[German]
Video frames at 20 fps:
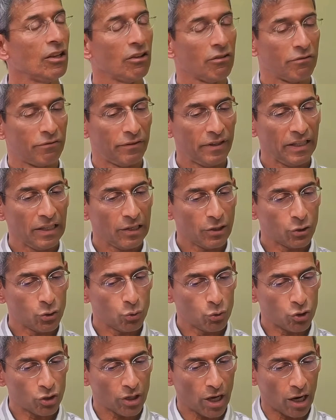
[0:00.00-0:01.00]
viel zu
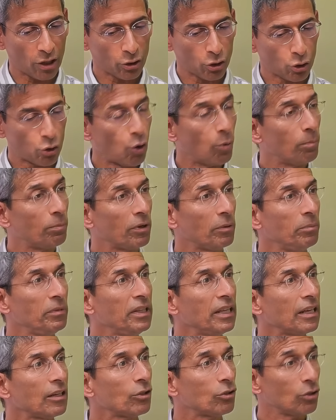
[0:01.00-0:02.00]
stark
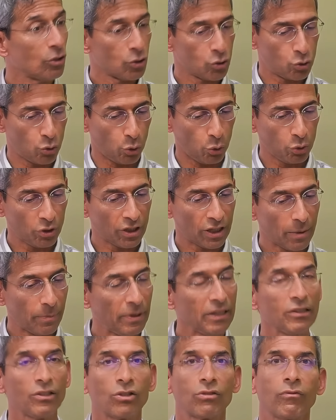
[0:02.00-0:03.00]
komprimiert
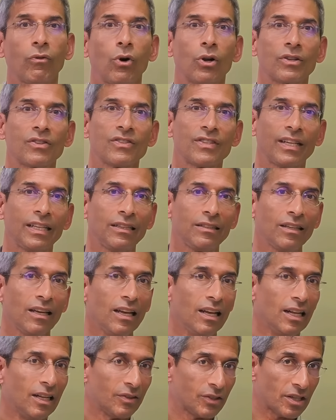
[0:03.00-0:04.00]
zurückgebildet worden sind,
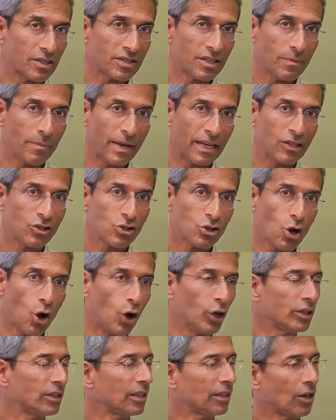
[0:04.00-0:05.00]
dass die Menschen
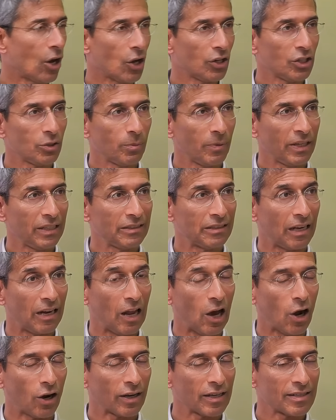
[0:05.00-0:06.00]
heute gar nicht mehr in der
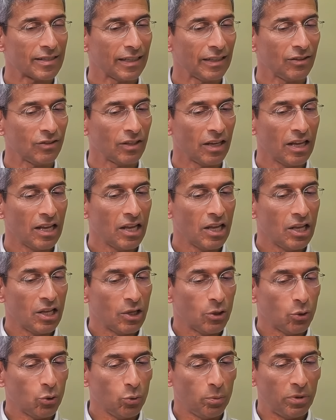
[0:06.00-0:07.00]
Lage sind,
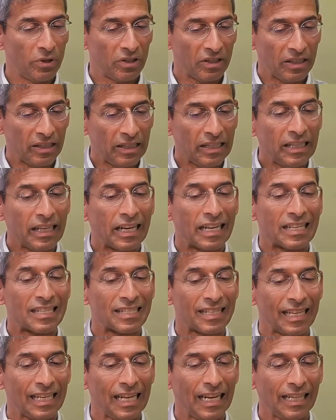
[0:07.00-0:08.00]
über ihre
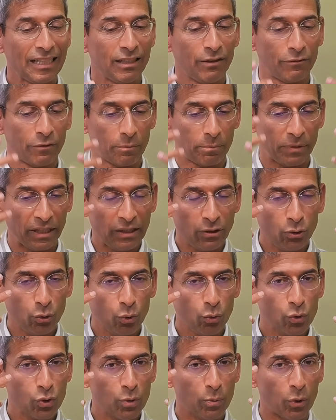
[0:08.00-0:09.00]
Seele die
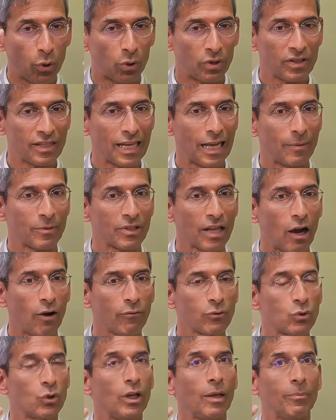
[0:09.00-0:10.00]
Verbindung zum Hören selbst
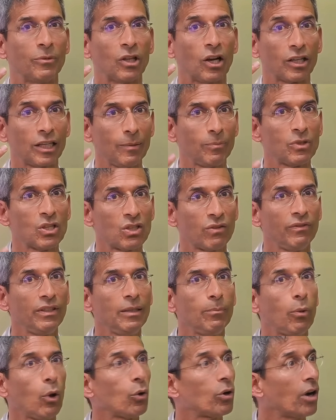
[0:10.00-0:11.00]
aufzunehmen. Da gibt es wie
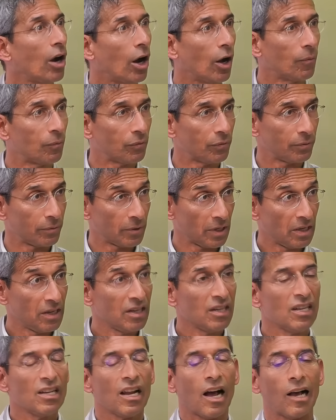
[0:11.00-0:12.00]
Blockaden.
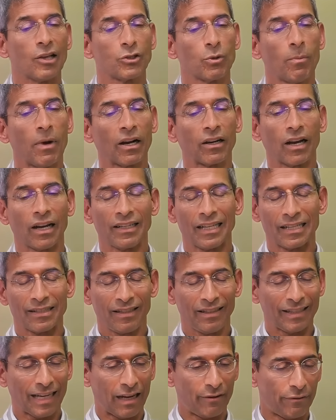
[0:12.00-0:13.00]
Also man kann jetzt
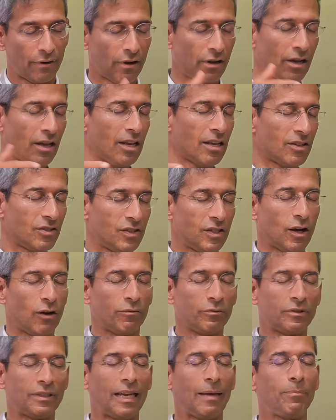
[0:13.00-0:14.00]
nicht einfach sich auf
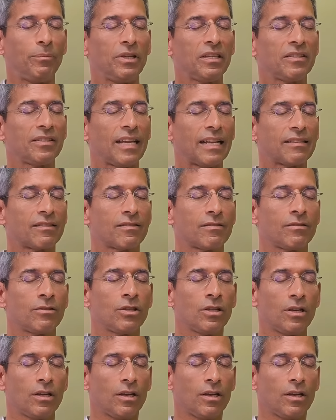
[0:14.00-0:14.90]
den Teppich setzen